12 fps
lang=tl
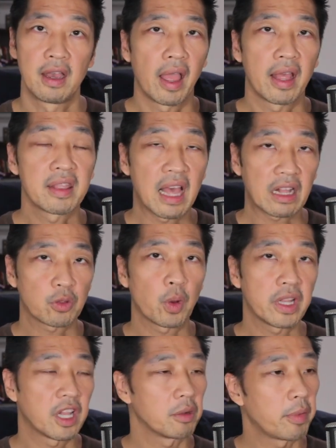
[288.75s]
And that
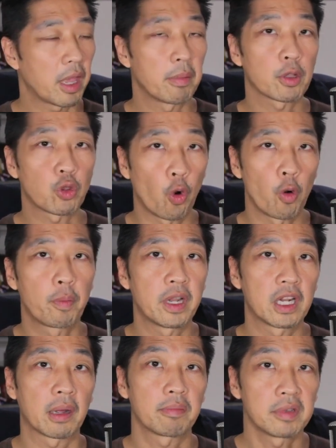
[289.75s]
way, they'll be able to open
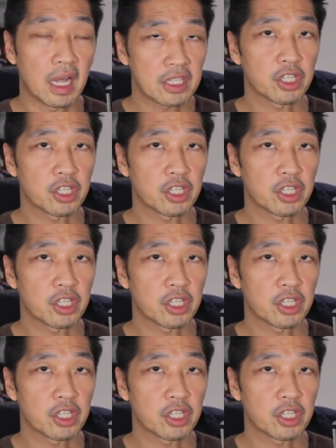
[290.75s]
it up not